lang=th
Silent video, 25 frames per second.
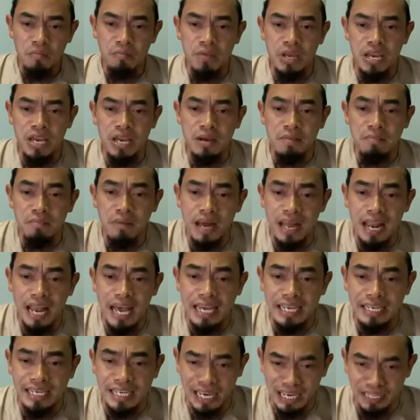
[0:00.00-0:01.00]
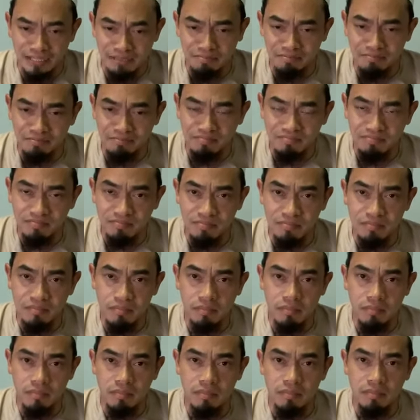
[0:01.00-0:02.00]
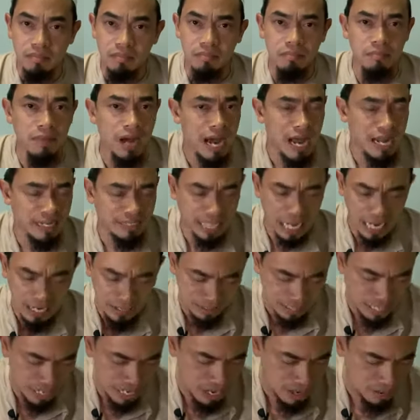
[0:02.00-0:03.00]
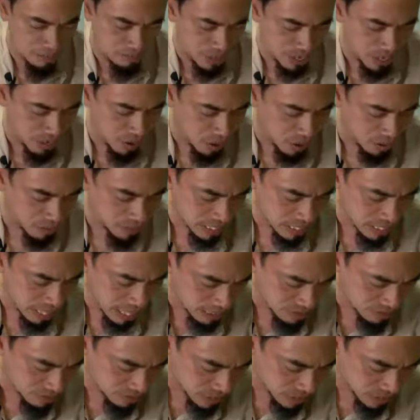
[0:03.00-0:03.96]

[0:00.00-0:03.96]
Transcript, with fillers: มีมลาอิกะฮ์มาทันทีพี่น้องที่รัก